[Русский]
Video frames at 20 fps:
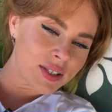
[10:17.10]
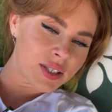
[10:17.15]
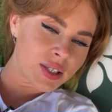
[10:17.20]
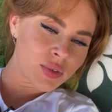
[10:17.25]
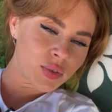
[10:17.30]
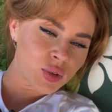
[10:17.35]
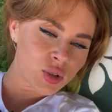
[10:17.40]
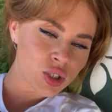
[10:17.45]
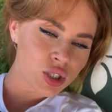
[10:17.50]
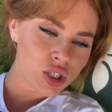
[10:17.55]

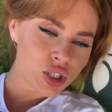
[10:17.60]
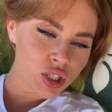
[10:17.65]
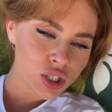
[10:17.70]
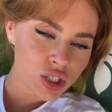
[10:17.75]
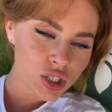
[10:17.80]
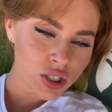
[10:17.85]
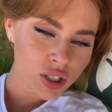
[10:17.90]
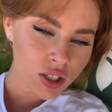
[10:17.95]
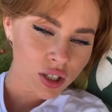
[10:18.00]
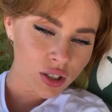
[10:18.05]
А Деву нужна
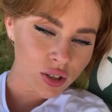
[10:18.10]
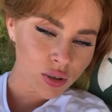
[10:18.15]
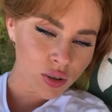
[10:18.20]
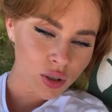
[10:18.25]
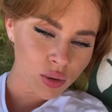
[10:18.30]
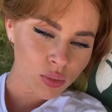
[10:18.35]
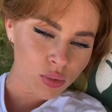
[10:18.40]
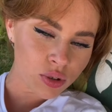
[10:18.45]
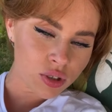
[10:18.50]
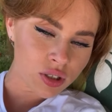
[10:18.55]
женщина,
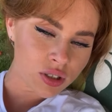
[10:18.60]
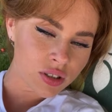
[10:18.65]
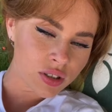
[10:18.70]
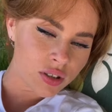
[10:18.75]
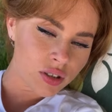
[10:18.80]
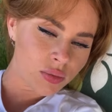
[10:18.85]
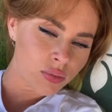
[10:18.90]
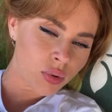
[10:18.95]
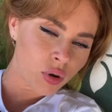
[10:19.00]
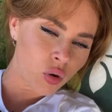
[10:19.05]
которая
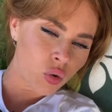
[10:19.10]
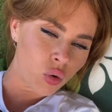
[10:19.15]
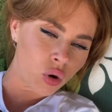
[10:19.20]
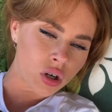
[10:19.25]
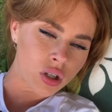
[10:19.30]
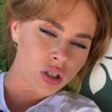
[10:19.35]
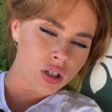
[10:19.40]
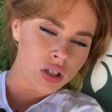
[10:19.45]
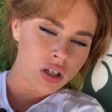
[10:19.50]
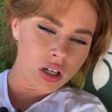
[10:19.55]
будет
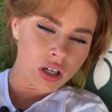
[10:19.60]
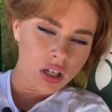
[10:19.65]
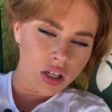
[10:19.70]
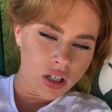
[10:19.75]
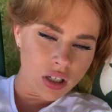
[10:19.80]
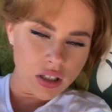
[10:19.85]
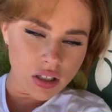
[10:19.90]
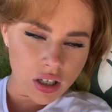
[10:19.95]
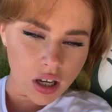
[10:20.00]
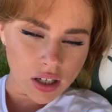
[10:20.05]
покорна.
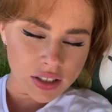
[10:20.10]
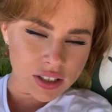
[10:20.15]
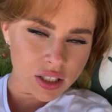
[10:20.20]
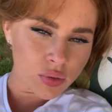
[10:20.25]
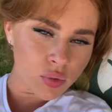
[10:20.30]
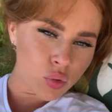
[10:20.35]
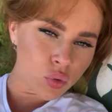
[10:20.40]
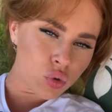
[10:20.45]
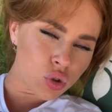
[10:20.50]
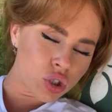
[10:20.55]

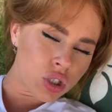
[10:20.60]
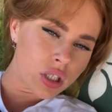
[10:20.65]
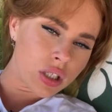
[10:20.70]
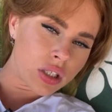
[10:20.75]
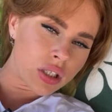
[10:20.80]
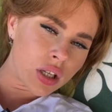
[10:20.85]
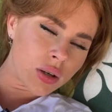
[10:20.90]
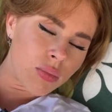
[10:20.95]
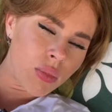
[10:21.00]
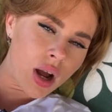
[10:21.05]
А Деву
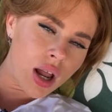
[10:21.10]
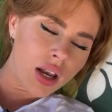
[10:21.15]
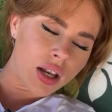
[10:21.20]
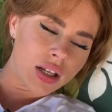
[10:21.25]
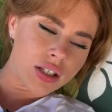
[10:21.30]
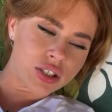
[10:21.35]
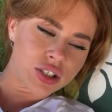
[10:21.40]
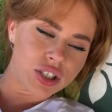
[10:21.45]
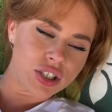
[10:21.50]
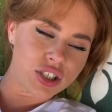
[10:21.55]
нужна
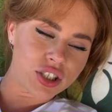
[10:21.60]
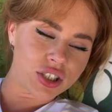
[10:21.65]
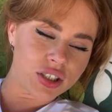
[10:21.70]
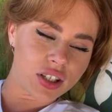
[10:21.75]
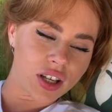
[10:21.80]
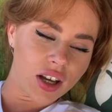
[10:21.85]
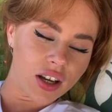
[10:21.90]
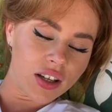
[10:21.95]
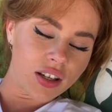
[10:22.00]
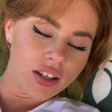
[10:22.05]
ненормальная
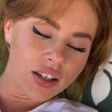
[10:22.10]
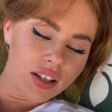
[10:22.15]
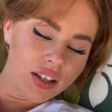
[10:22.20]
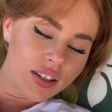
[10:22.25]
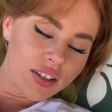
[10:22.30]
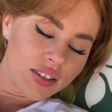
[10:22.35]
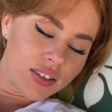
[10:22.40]
женщина.